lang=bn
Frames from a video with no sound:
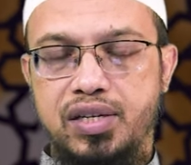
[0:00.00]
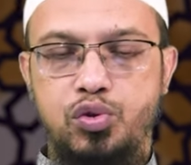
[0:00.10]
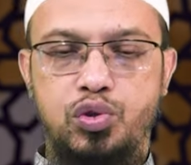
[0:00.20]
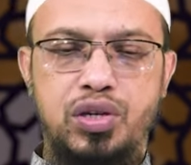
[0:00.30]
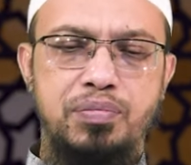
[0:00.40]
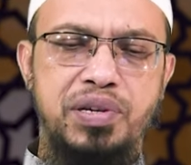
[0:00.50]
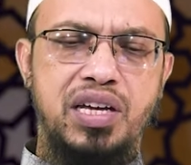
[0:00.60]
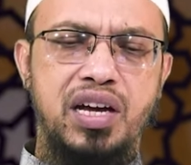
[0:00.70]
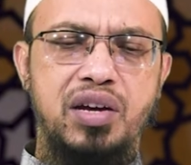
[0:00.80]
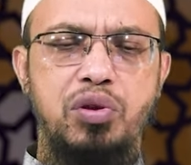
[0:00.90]
সোশ্যাল
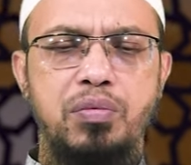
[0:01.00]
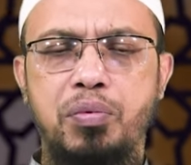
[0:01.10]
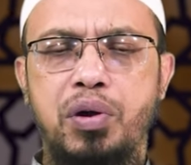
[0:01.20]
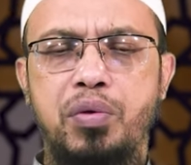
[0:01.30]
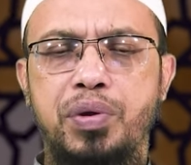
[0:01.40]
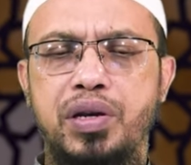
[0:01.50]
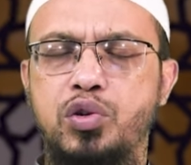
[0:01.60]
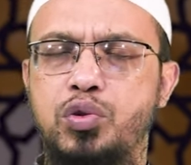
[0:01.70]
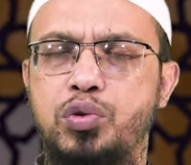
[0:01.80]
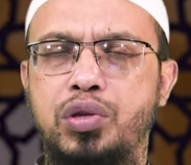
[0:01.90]
মিডিয়া এগুলোর ব্যবহার করে
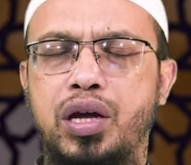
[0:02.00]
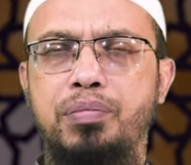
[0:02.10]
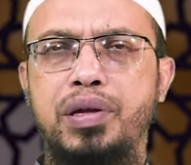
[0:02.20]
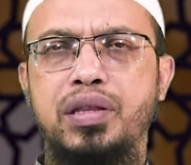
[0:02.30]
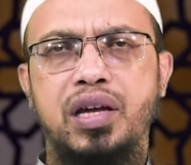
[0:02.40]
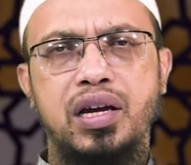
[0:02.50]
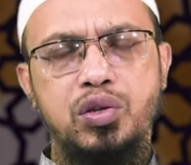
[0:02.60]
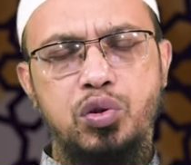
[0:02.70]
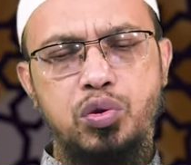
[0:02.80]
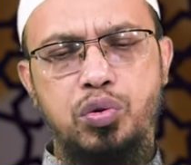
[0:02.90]
সতর্ক থাকবেন তাকে
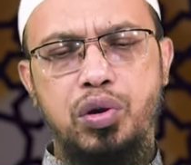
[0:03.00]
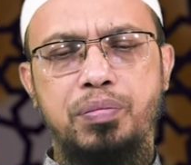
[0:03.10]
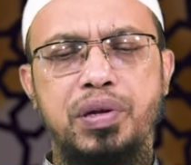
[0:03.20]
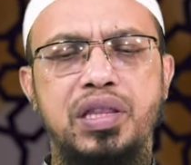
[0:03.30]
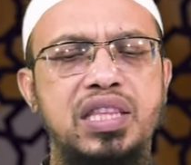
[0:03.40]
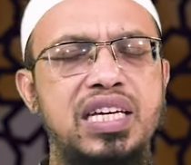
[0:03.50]
সতর্ক রাখবেন